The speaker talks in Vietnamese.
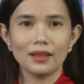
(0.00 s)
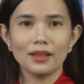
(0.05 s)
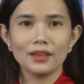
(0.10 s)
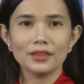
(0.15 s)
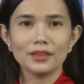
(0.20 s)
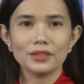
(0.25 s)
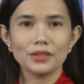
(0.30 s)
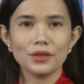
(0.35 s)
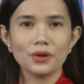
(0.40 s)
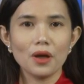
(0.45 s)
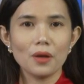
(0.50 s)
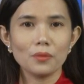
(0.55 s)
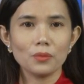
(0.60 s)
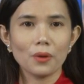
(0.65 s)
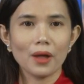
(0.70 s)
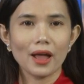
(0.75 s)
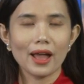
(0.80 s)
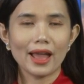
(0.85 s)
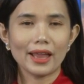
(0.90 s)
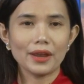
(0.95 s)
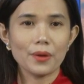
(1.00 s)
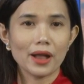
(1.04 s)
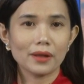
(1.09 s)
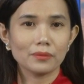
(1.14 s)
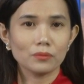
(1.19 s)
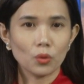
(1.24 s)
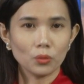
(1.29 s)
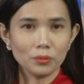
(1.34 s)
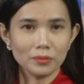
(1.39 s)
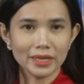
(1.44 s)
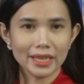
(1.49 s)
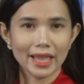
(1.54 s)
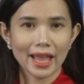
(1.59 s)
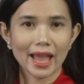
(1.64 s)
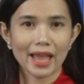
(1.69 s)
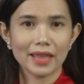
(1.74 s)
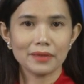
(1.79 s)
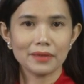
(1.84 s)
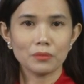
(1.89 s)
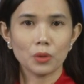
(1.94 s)
Chiều hôm qua, Hải đoàn
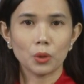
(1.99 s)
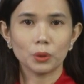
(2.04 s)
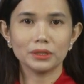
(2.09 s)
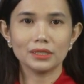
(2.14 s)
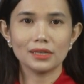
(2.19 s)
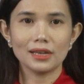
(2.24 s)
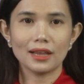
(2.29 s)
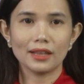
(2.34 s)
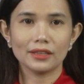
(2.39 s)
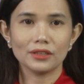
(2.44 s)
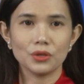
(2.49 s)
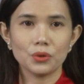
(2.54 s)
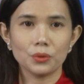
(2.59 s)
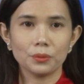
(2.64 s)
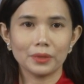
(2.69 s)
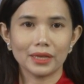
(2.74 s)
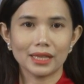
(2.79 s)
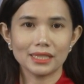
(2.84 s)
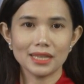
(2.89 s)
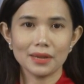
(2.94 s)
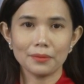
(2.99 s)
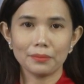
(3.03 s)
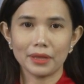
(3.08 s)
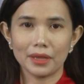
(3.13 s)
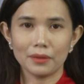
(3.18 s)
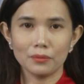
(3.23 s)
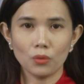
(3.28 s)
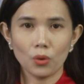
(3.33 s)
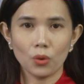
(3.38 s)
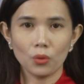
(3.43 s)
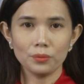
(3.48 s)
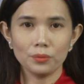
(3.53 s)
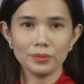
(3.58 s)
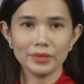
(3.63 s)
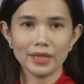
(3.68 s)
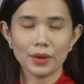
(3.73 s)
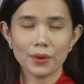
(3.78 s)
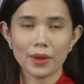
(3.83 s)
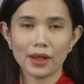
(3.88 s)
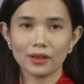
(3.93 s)
42 Bộ Tư lệnh dùng Cảnh sát biển 4
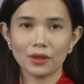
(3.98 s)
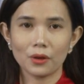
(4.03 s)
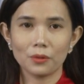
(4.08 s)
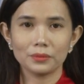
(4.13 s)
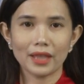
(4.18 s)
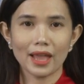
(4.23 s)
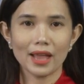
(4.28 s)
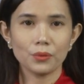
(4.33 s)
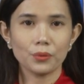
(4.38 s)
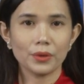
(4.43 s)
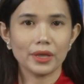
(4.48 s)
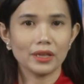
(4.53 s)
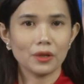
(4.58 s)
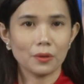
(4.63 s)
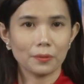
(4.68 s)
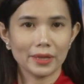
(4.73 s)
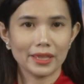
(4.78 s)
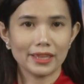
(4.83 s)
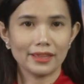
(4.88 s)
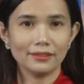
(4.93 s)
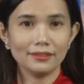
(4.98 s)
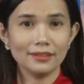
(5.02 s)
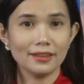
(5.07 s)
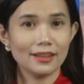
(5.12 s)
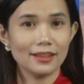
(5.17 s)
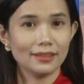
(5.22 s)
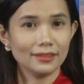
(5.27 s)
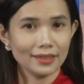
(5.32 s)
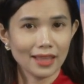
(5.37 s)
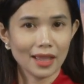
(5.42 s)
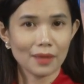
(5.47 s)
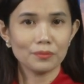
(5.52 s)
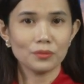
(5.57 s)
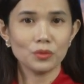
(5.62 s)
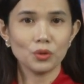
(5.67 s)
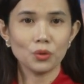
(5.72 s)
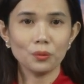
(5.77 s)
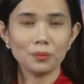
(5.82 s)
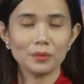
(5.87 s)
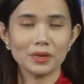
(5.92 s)
và đoàn công tác quyện Ngọc Hiển đến thăm
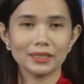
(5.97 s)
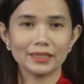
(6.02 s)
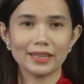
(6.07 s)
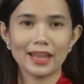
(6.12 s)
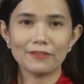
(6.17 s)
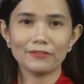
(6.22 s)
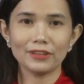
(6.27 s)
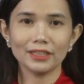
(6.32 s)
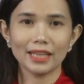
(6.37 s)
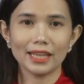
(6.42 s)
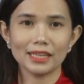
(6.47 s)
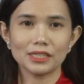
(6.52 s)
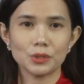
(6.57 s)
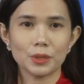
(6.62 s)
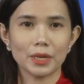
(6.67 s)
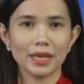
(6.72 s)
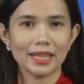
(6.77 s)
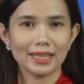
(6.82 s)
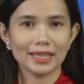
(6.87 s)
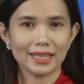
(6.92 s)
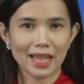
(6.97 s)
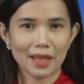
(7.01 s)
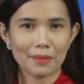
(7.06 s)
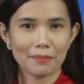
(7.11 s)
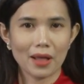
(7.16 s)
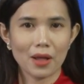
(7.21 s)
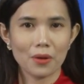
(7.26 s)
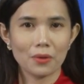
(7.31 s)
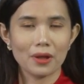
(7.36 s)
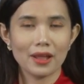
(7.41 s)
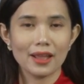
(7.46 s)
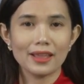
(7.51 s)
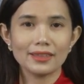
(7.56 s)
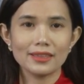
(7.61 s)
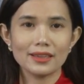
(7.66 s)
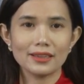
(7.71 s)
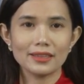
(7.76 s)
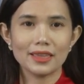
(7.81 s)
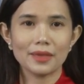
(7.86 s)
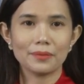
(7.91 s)
chúc mừng Đài Phát thanh truyền hình Cà Mau
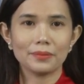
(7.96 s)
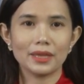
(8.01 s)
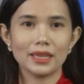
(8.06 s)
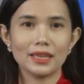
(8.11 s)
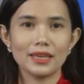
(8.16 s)
nhân dịp kỷ